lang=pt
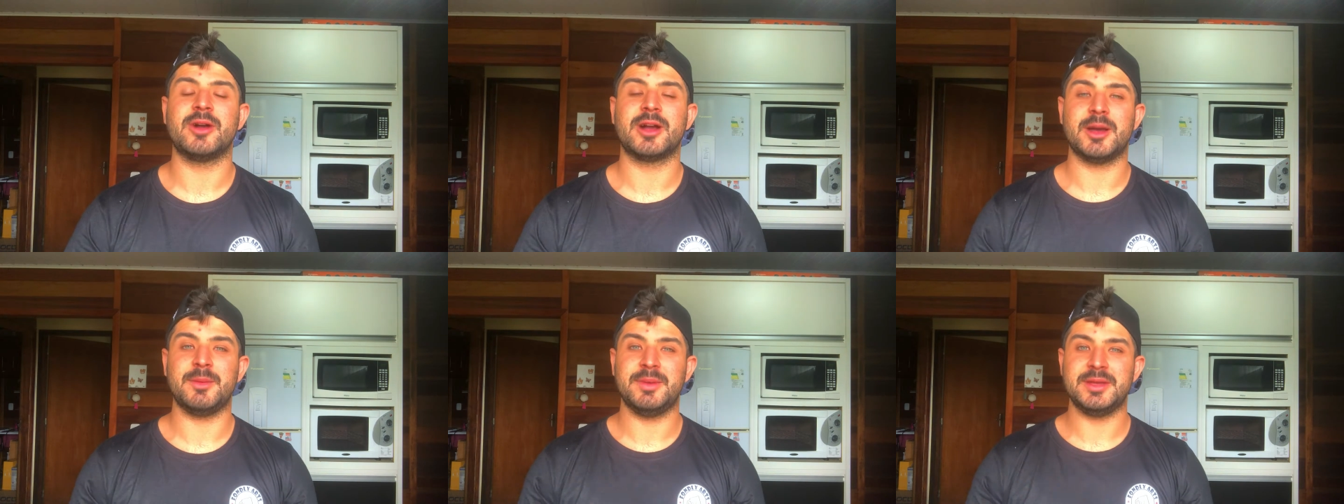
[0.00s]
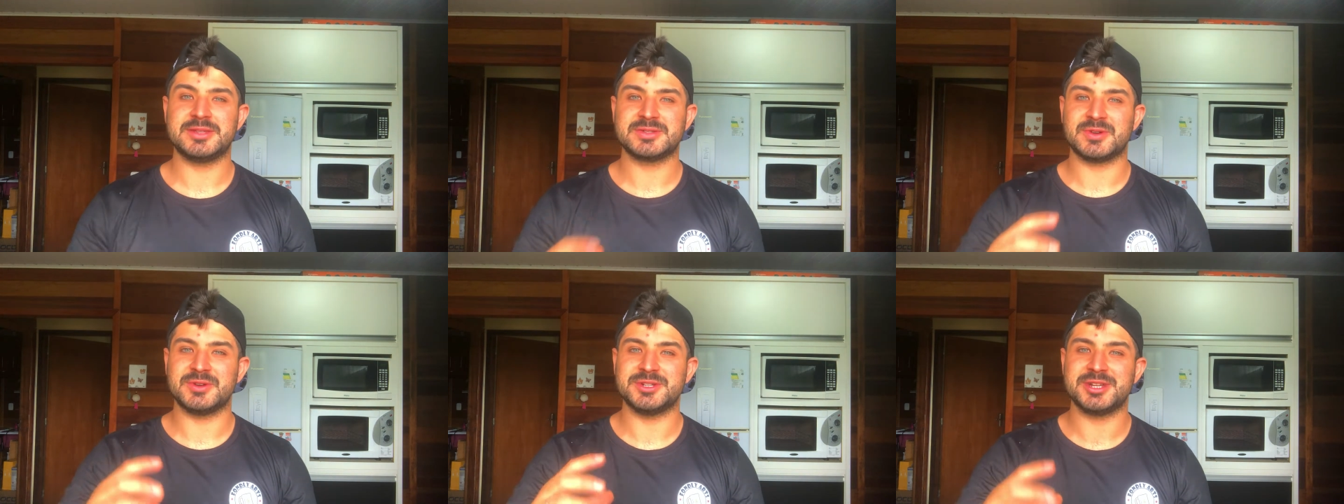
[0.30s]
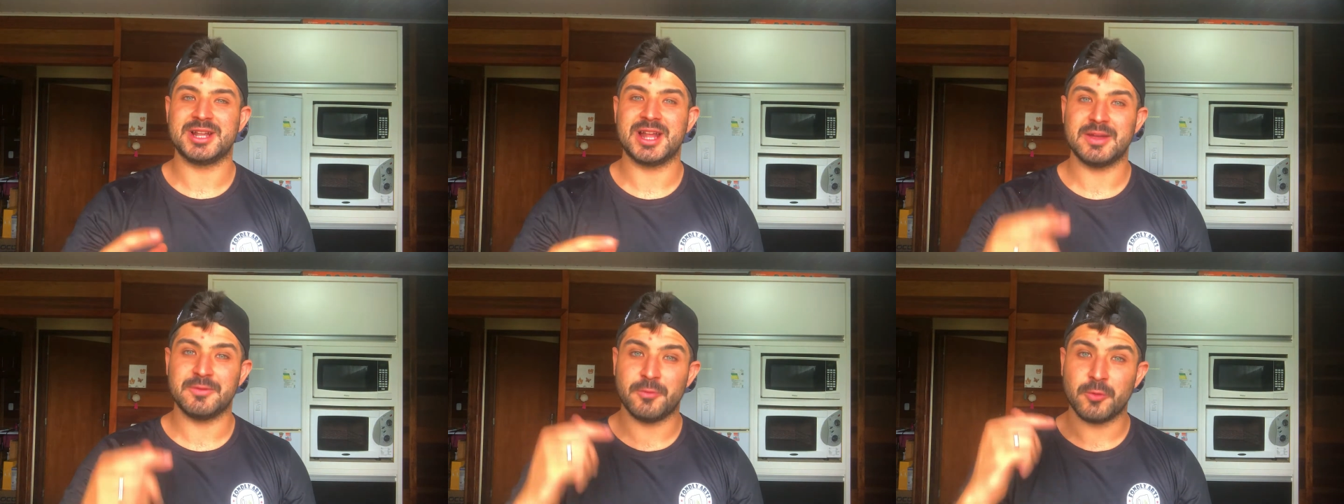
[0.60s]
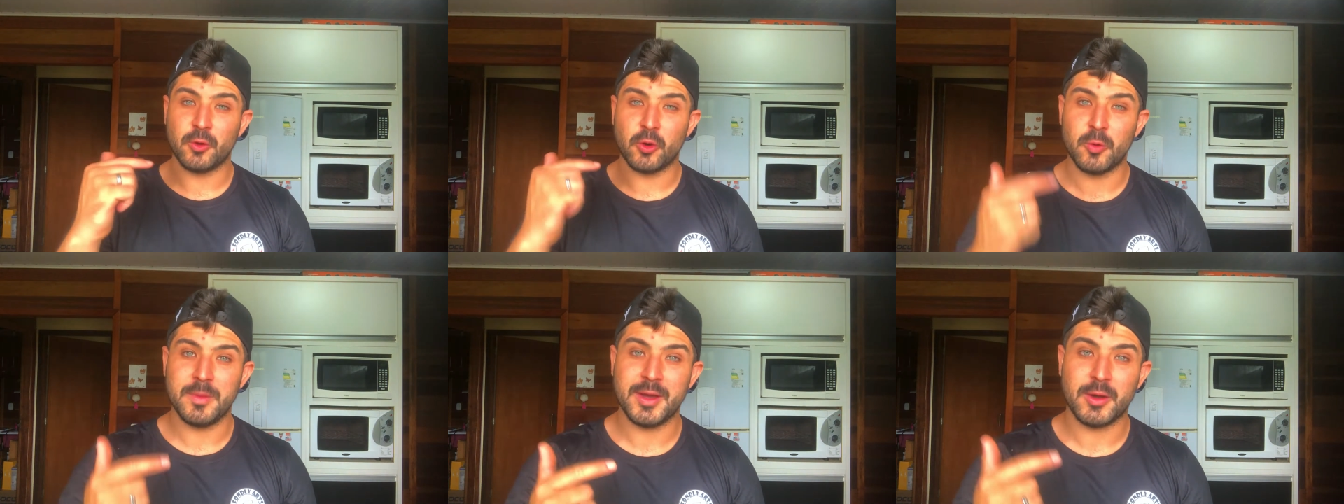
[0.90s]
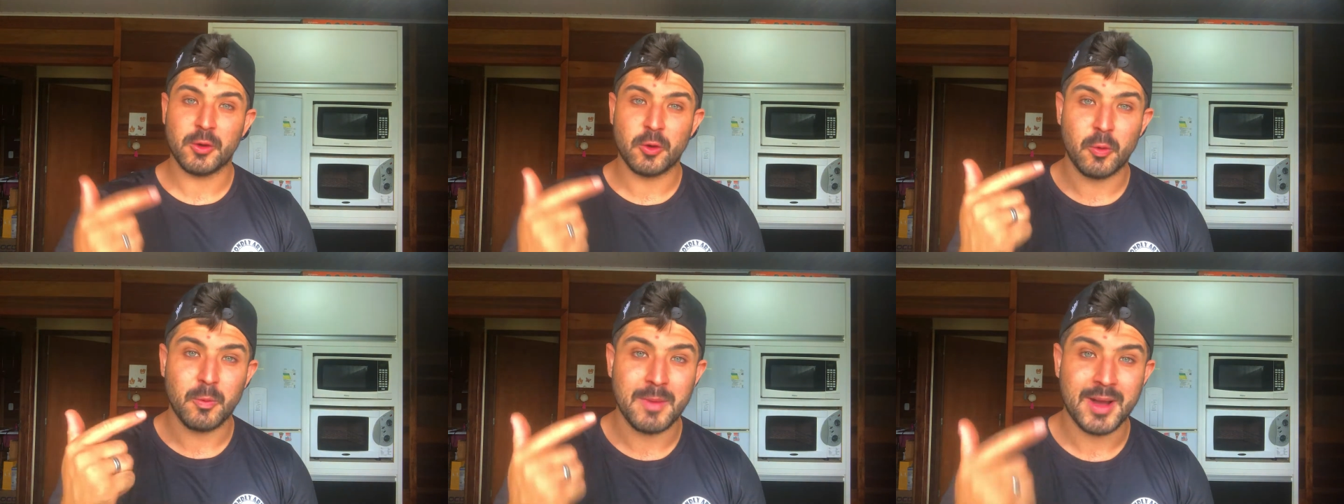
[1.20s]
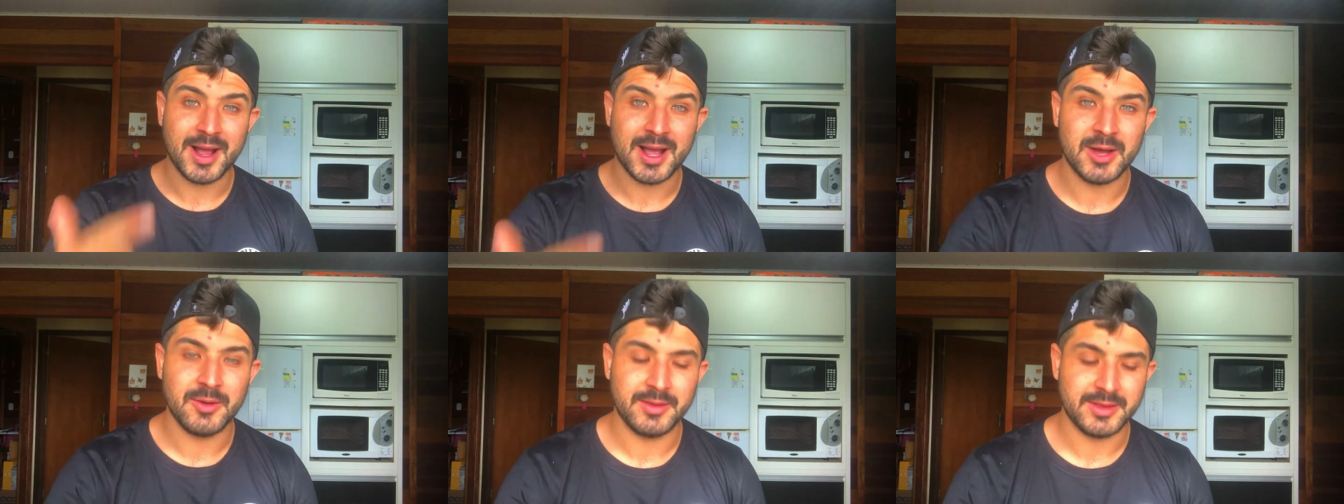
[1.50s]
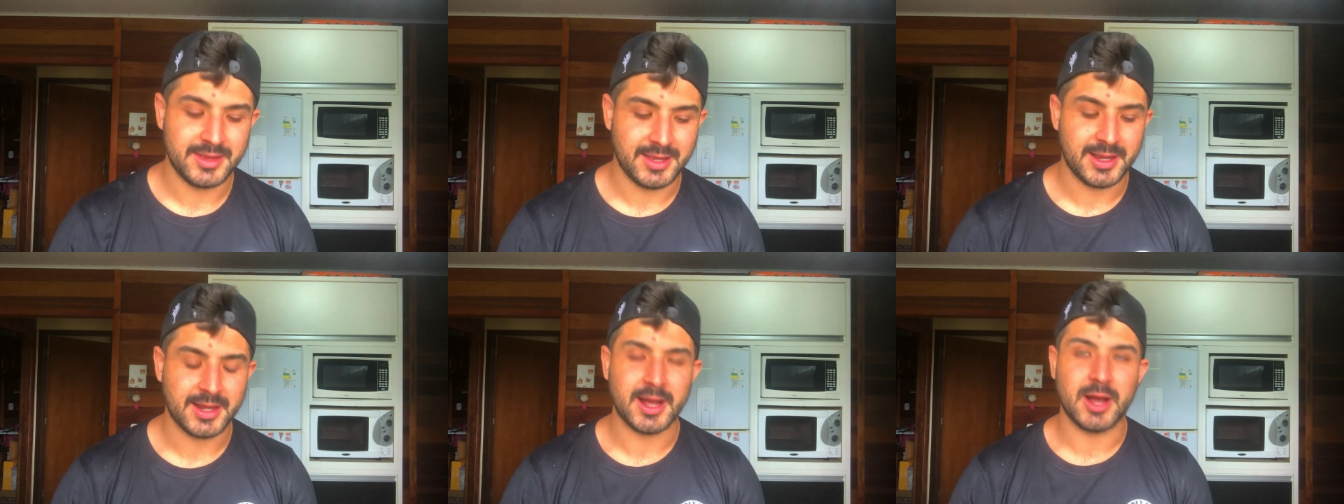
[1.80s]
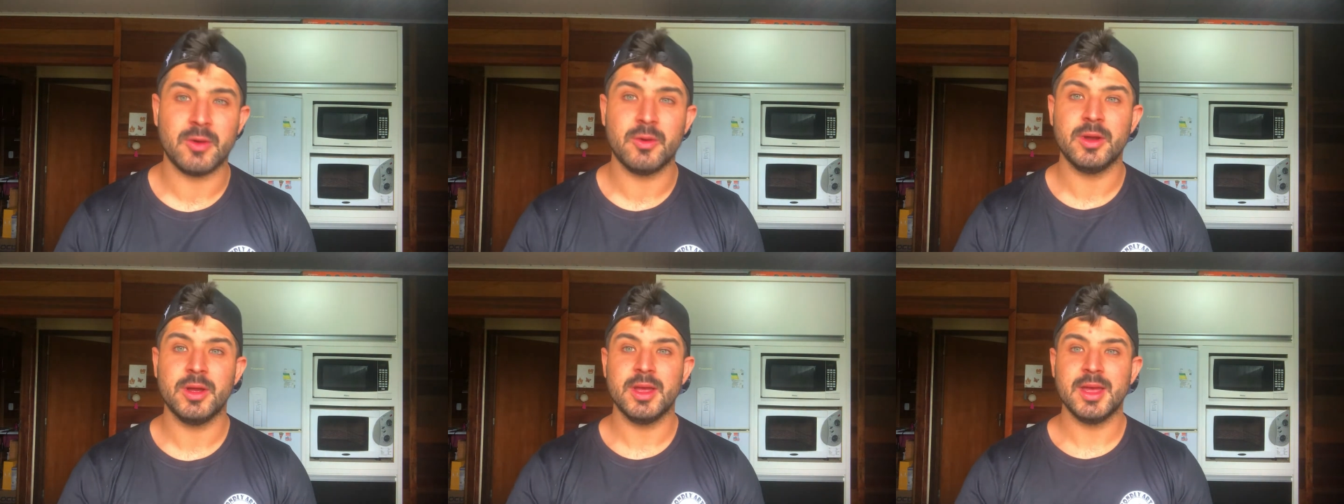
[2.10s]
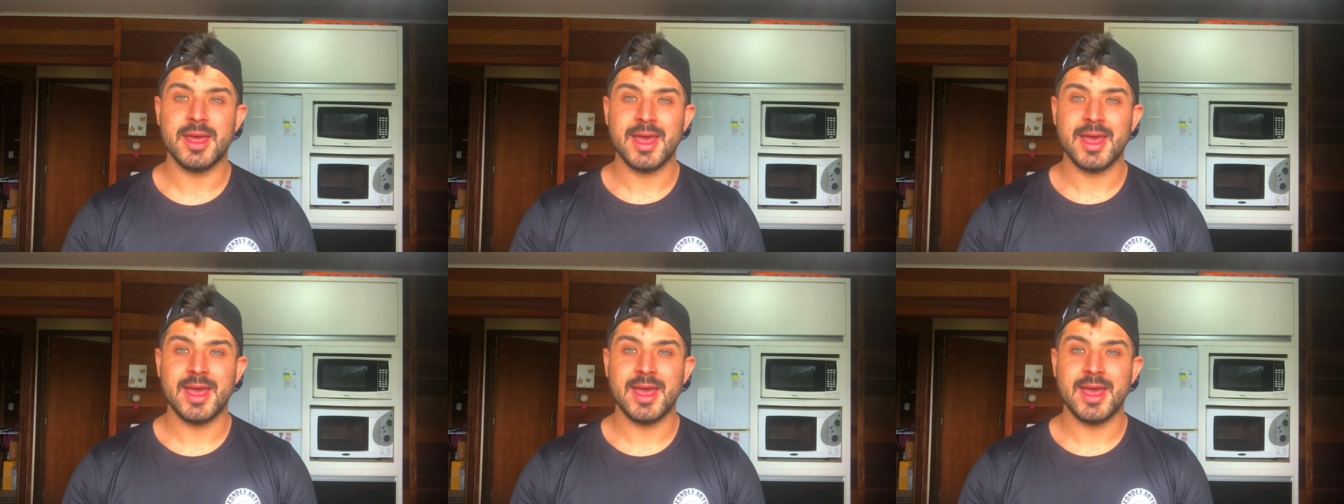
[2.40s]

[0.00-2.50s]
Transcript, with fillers: Acabei de descongelar e vou comer com macarrão integral.